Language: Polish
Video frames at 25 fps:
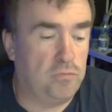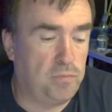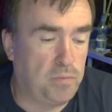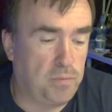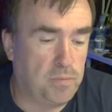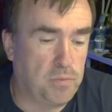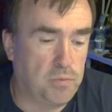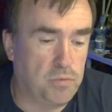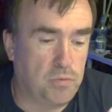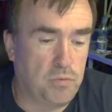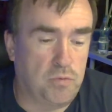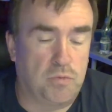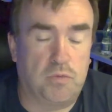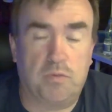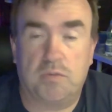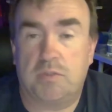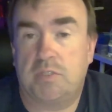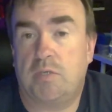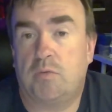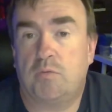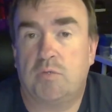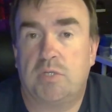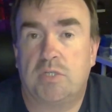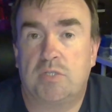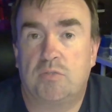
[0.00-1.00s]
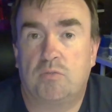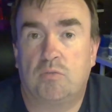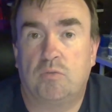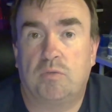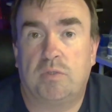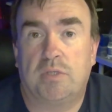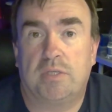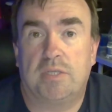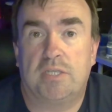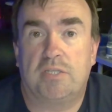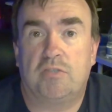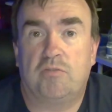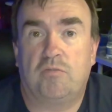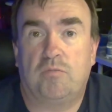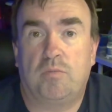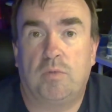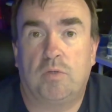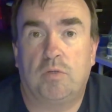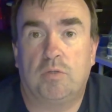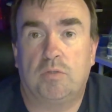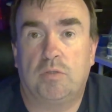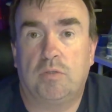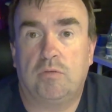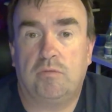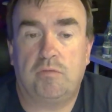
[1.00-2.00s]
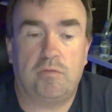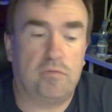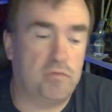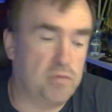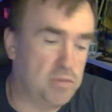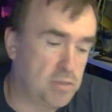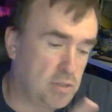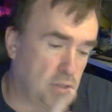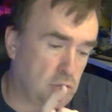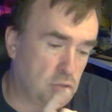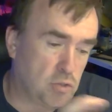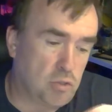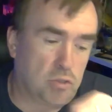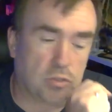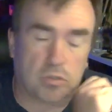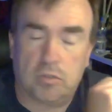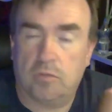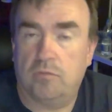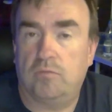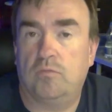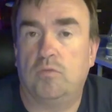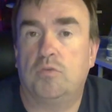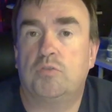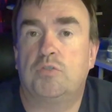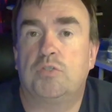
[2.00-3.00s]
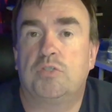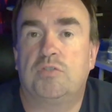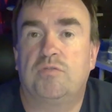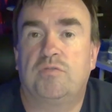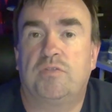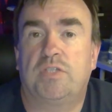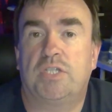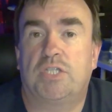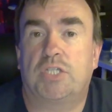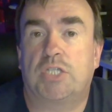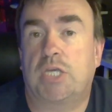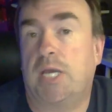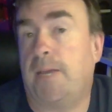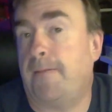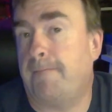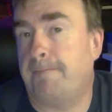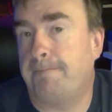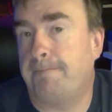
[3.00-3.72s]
po prostu to cały czas tutaj jest w pogotowiu, wystarczy tylko włączyć wtyczkę.